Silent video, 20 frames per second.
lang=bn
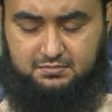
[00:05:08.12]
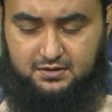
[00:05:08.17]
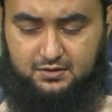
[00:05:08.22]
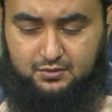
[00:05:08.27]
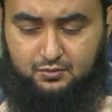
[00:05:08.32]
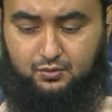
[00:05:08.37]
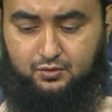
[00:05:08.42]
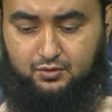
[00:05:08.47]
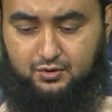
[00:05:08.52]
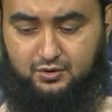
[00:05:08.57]

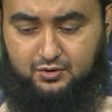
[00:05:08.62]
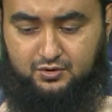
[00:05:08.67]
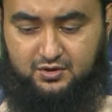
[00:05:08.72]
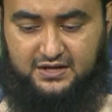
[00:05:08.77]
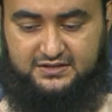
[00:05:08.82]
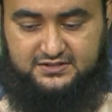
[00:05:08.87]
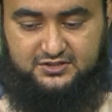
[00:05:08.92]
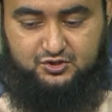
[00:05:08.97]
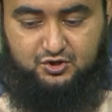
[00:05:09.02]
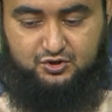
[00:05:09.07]
অন্য অন্য
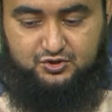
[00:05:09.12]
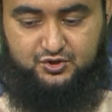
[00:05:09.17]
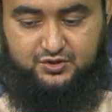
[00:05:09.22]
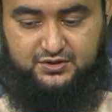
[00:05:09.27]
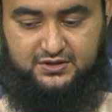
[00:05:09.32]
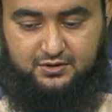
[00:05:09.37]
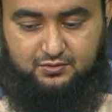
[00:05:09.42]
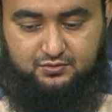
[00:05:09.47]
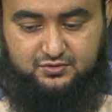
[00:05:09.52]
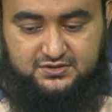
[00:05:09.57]
কাজে
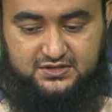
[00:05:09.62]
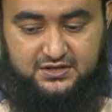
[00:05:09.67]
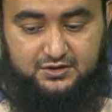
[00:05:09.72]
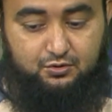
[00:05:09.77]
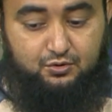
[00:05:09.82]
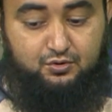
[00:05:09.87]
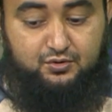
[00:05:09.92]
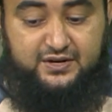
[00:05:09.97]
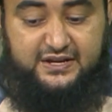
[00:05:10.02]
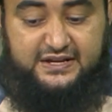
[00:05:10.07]
সহযোগিতা করছে
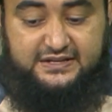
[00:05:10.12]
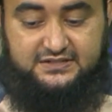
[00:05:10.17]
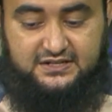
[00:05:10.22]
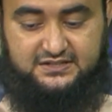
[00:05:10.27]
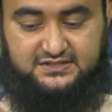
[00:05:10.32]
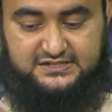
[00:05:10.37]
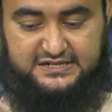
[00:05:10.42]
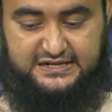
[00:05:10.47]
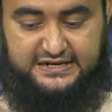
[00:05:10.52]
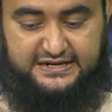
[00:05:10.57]
গরু নিয়ে
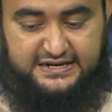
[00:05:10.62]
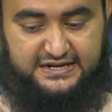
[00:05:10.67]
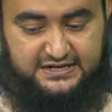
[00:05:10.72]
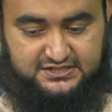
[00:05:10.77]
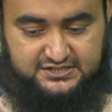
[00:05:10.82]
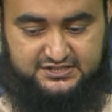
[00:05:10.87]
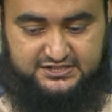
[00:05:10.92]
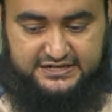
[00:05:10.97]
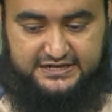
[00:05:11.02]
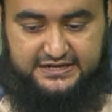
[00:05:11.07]
যাচ্ছে নিয়ে
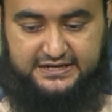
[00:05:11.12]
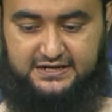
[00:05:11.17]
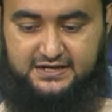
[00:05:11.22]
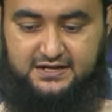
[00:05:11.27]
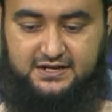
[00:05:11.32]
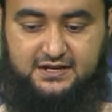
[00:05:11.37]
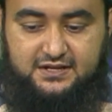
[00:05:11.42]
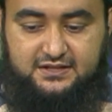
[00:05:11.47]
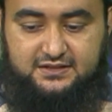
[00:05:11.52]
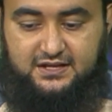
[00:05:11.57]
আসছে
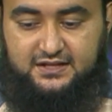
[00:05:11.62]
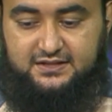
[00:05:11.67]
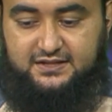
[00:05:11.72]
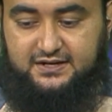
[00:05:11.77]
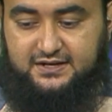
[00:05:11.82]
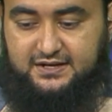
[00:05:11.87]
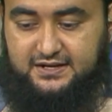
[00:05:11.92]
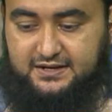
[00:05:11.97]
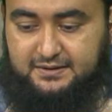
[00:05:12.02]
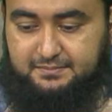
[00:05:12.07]

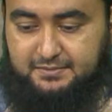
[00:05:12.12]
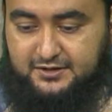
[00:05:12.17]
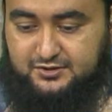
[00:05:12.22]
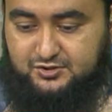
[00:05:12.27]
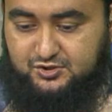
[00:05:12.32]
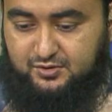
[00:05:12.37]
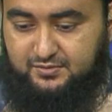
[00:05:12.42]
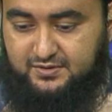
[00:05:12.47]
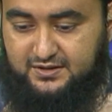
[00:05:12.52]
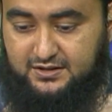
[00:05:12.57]
তাদেরকে
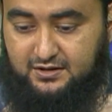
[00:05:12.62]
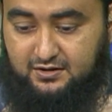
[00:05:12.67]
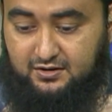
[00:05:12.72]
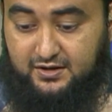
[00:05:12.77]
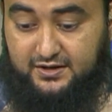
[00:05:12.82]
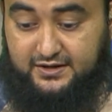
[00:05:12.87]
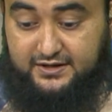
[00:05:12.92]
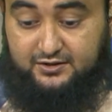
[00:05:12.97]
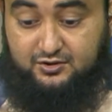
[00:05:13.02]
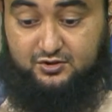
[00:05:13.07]
পারিশ্রমিক দেওয়া
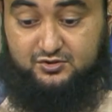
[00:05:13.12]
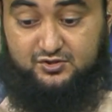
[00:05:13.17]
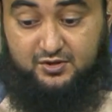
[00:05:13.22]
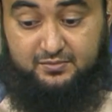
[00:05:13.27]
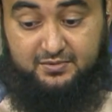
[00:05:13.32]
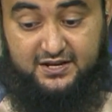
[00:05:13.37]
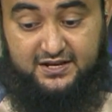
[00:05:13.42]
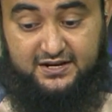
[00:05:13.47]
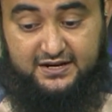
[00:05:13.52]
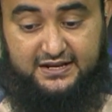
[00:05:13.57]
হয় কিন্তু
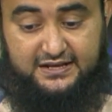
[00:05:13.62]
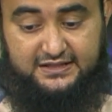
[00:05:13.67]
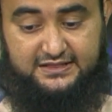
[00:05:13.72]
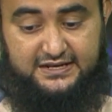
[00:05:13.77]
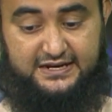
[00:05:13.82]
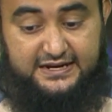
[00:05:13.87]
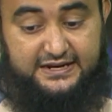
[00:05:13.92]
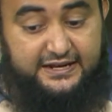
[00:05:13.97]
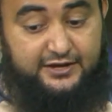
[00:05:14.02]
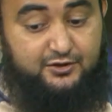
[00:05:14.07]
জবেহের
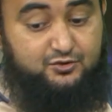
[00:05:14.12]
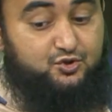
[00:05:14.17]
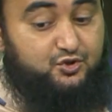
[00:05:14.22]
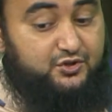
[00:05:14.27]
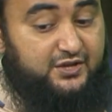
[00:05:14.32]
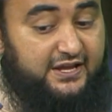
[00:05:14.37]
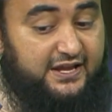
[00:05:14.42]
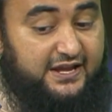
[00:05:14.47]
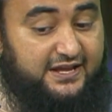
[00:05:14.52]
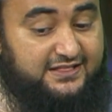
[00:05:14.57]
ক্ষেত্রে কেউ
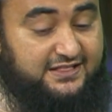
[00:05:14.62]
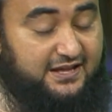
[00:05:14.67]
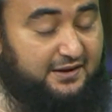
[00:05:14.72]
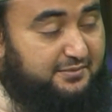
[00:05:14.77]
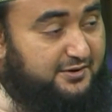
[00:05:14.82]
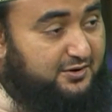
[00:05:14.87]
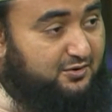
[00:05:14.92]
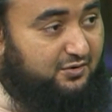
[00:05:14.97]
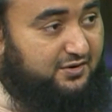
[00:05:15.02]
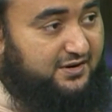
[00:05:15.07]
যদি এই
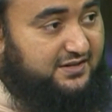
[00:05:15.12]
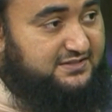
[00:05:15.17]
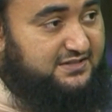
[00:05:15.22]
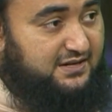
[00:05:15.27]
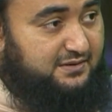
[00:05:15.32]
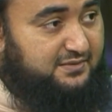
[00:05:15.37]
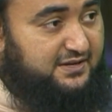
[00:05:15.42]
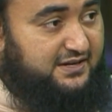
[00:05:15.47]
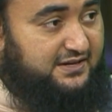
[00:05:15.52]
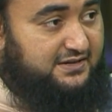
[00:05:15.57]
দাবি করে যে
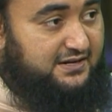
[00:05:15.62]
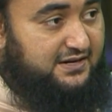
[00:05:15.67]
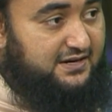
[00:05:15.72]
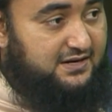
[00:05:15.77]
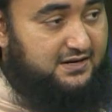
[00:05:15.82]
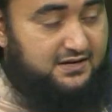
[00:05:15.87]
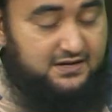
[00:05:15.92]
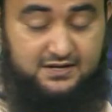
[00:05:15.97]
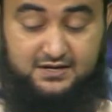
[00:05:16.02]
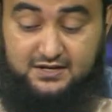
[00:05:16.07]
আমি এটা
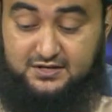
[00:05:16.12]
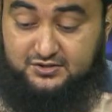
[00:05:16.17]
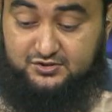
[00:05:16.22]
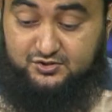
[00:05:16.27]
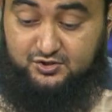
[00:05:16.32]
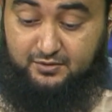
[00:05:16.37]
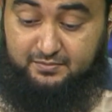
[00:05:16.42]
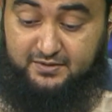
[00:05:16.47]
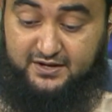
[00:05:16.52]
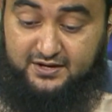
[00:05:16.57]

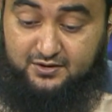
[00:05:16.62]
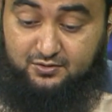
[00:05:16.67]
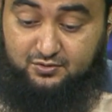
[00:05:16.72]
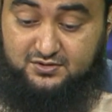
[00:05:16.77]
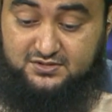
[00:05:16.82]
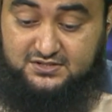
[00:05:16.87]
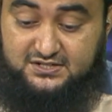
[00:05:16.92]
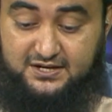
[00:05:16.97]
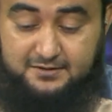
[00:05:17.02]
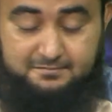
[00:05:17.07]
জবেহ
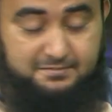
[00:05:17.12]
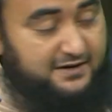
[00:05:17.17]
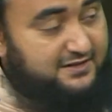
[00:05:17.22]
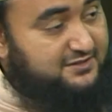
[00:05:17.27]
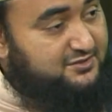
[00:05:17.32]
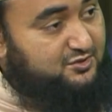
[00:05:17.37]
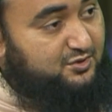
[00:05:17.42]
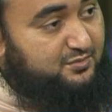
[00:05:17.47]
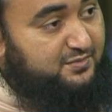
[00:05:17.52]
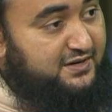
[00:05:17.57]
করছি
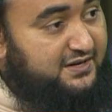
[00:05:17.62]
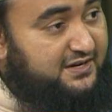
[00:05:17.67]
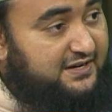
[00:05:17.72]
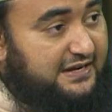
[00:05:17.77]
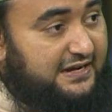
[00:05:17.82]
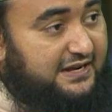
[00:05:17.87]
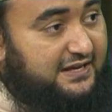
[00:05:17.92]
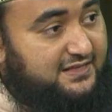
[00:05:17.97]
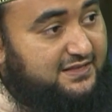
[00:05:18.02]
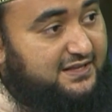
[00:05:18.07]
পারিশ্রমিক
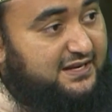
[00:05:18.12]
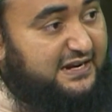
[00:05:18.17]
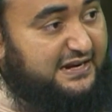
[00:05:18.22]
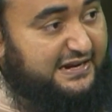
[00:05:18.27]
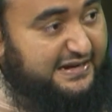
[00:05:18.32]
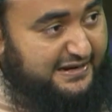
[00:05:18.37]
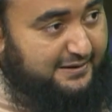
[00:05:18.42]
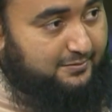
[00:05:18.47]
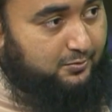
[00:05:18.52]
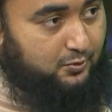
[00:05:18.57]
এখান থেকে
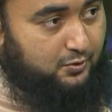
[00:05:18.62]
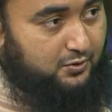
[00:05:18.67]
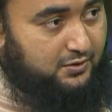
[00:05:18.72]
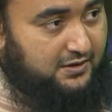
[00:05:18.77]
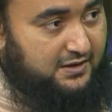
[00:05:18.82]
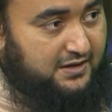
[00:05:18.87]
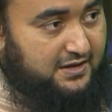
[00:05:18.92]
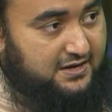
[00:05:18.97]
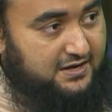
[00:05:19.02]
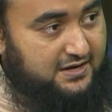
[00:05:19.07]
নিব
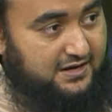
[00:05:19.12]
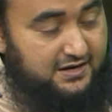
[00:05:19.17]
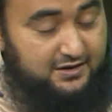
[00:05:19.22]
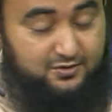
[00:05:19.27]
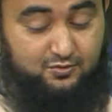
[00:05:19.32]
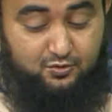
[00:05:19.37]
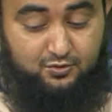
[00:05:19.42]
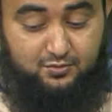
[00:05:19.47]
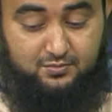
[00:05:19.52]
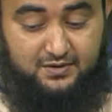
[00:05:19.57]
আর
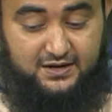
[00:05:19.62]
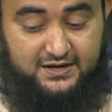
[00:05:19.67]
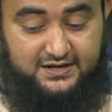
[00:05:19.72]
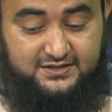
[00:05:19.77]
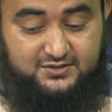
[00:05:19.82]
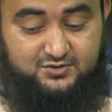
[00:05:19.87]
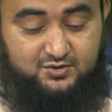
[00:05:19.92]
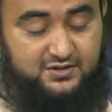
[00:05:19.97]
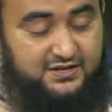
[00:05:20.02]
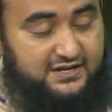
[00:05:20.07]
কোনো মালিক
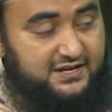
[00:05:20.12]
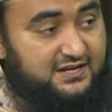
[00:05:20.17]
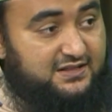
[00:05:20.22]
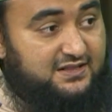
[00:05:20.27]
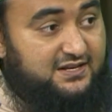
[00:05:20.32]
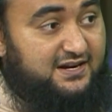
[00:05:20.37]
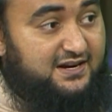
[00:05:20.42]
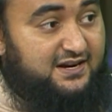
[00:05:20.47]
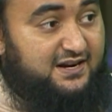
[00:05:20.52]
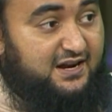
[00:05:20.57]
যদি
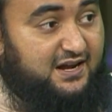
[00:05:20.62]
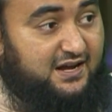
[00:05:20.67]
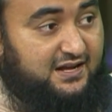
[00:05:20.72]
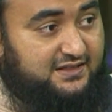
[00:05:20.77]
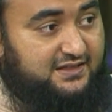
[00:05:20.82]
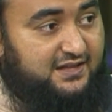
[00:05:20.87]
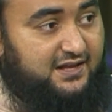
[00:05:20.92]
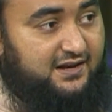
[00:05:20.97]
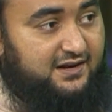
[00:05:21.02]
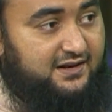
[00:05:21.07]
এক্ষেত্রে না
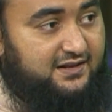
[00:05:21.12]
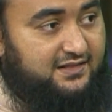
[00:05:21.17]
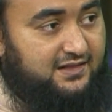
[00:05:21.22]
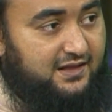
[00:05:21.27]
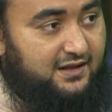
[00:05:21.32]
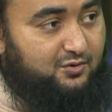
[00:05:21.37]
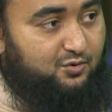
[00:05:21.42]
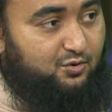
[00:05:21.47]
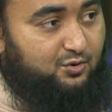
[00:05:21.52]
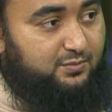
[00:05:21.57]
দেন
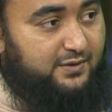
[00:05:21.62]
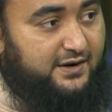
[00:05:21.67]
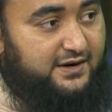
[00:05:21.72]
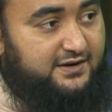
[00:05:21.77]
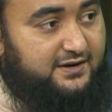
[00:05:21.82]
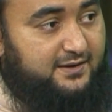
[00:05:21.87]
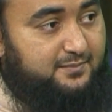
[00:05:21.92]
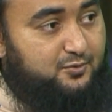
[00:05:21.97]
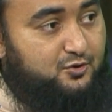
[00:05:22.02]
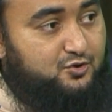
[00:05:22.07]
তার
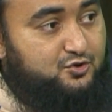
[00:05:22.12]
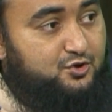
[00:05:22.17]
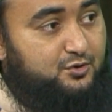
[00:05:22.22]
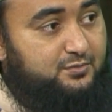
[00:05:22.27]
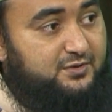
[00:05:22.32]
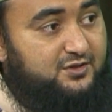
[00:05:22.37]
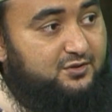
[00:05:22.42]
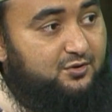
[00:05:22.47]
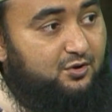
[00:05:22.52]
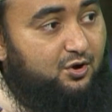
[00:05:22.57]
কোরবানিটা
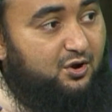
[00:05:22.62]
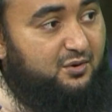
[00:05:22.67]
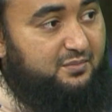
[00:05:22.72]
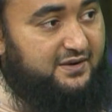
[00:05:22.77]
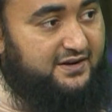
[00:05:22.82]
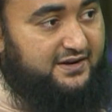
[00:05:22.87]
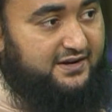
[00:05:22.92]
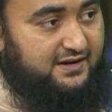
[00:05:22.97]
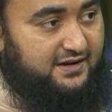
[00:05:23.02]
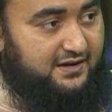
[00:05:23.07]
প্রশ্নবিদ্ধ
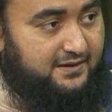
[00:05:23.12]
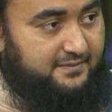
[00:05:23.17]
হবে কিনা